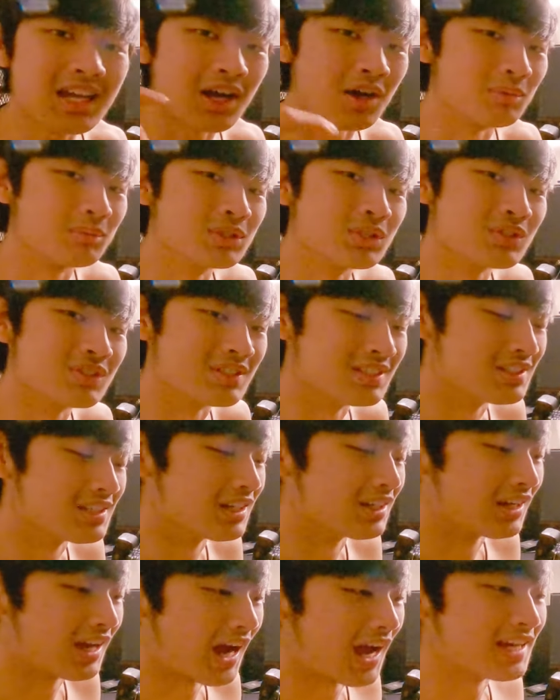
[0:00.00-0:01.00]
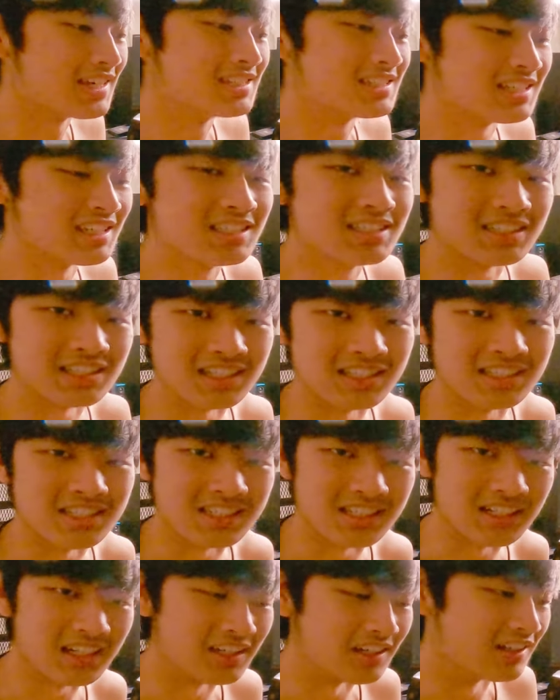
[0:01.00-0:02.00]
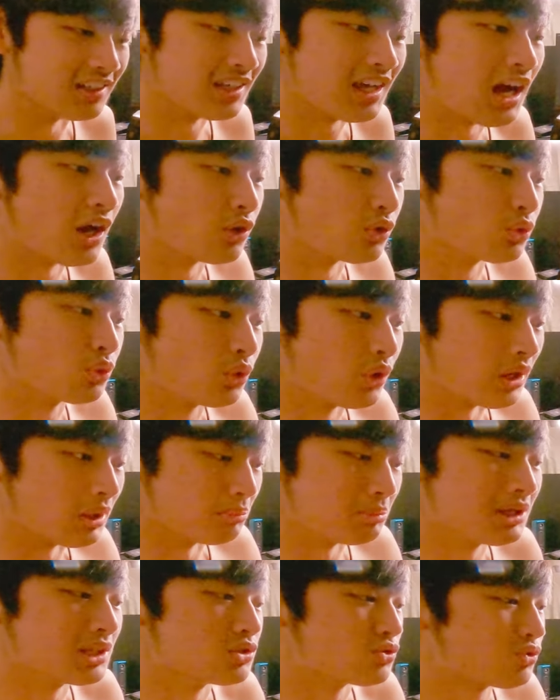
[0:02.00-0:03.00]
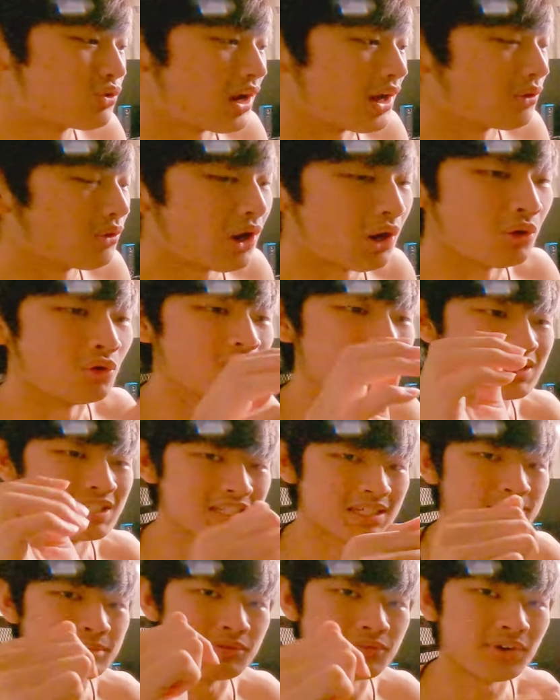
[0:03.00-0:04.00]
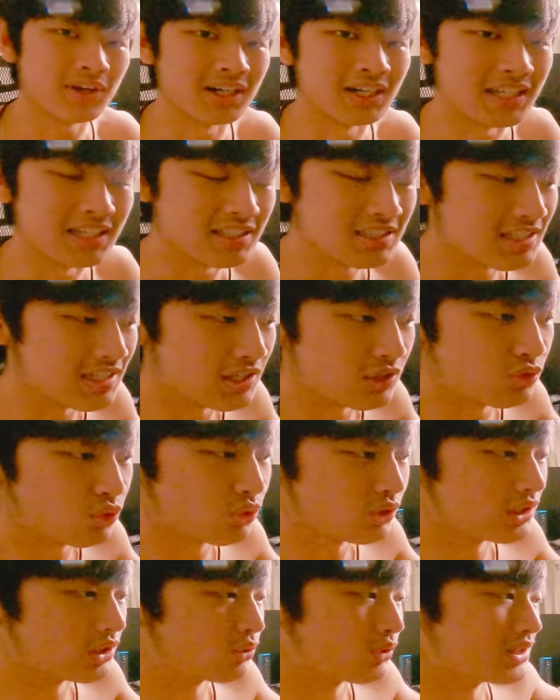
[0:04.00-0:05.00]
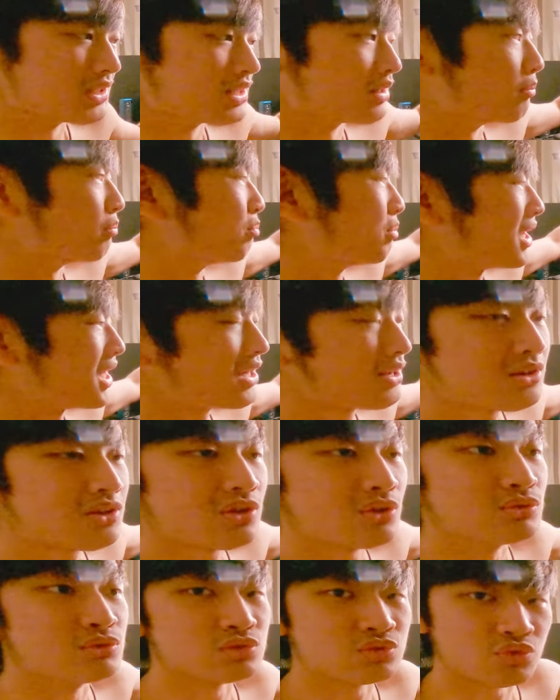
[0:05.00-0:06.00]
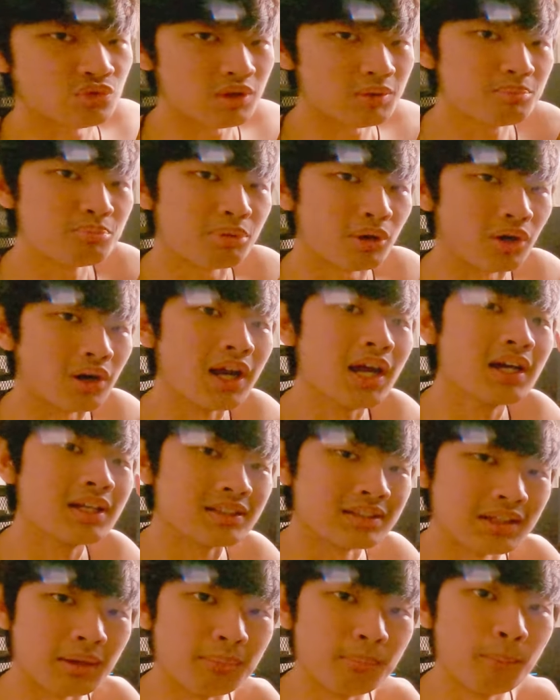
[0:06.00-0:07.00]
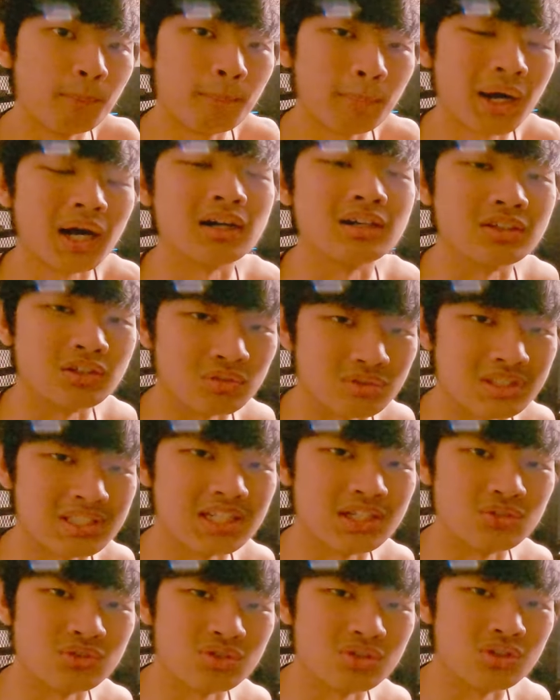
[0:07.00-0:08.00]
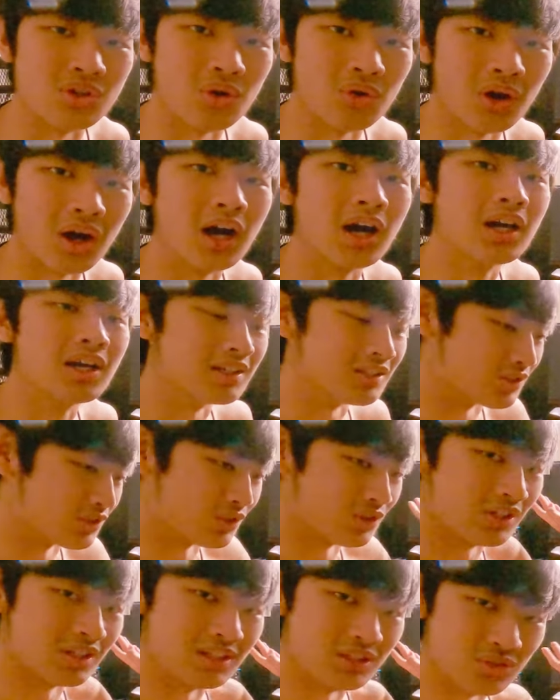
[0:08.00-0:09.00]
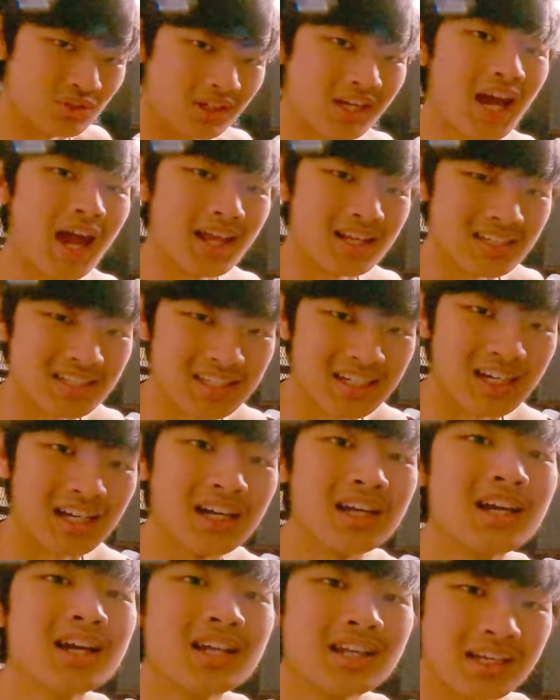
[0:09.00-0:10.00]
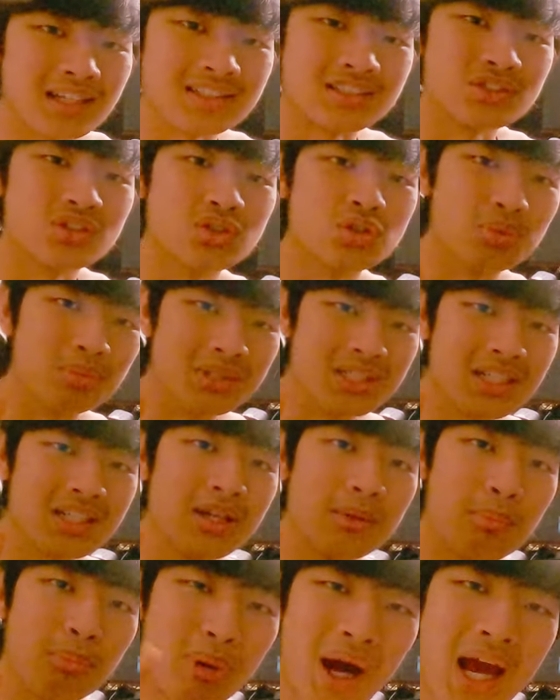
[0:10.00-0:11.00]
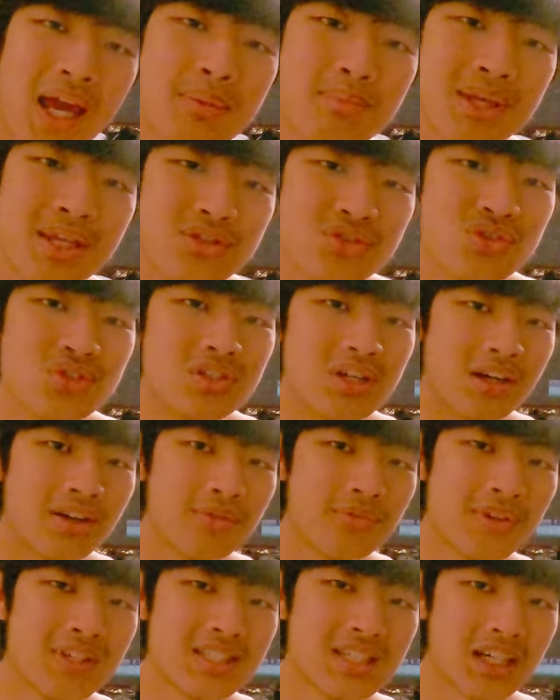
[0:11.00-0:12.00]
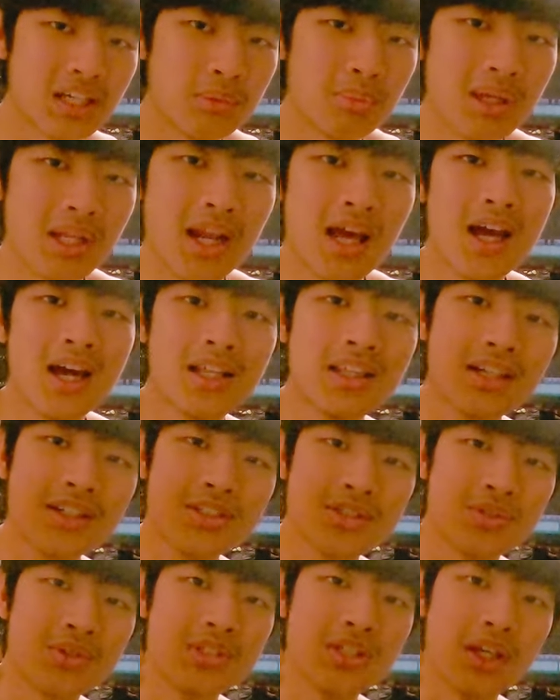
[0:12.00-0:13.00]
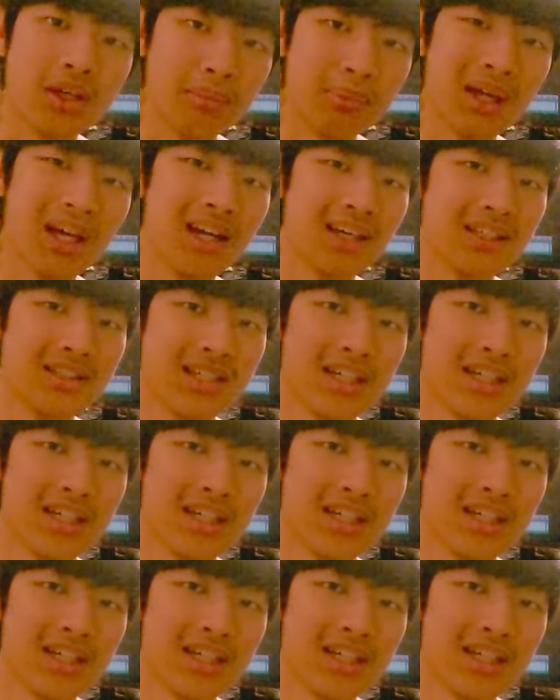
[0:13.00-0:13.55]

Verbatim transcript: 下来我们就只剩开心剪辑了。那如果影片出来的话，我会在下面放链接。如果你对这个 BenQ Screen Bar 灯棒有兴趣的话，你就可以去看一下。那这就是我们今天拍片日常的分享影片。当然，喜欢这影片按